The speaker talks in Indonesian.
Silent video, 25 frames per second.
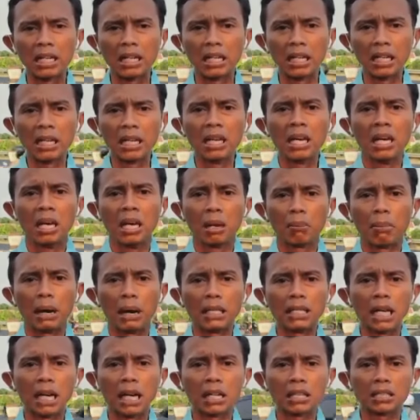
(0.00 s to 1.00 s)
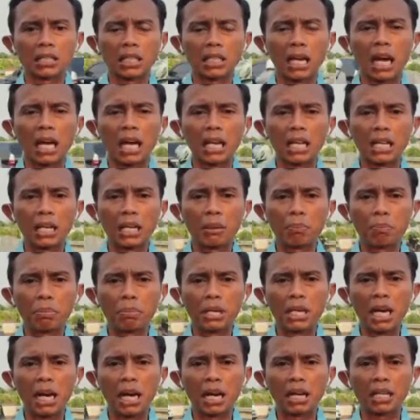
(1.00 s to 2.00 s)
ini banyak sekali
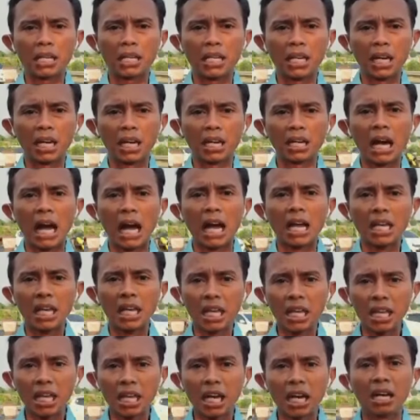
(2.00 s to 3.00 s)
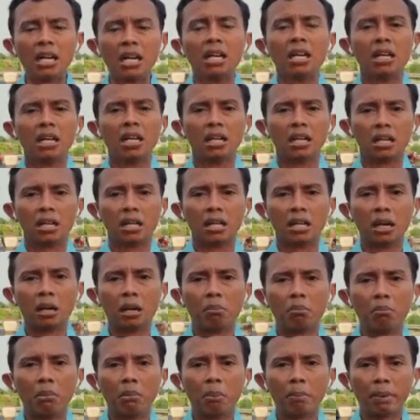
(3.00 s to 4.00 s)
pihak yang akhirnya uh,
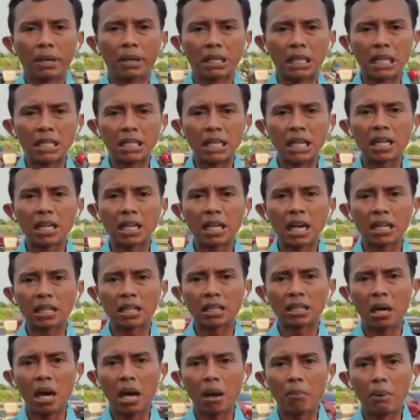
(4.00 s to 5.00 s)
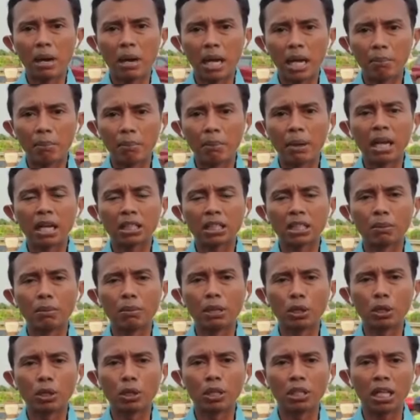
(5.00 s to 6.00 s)
mempertanyakan bagaimana
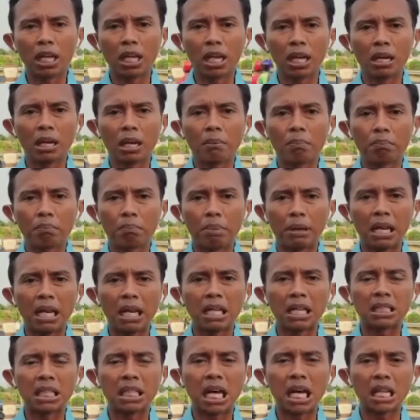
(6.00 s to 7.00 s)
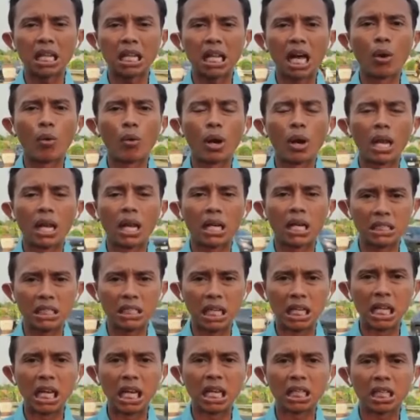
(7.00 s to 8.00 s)
sebetulnya saat awal
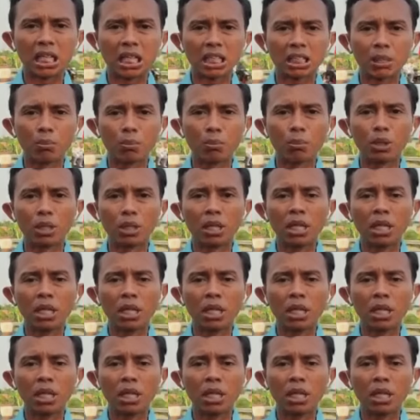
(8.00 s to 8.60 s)
kejadian tersebut?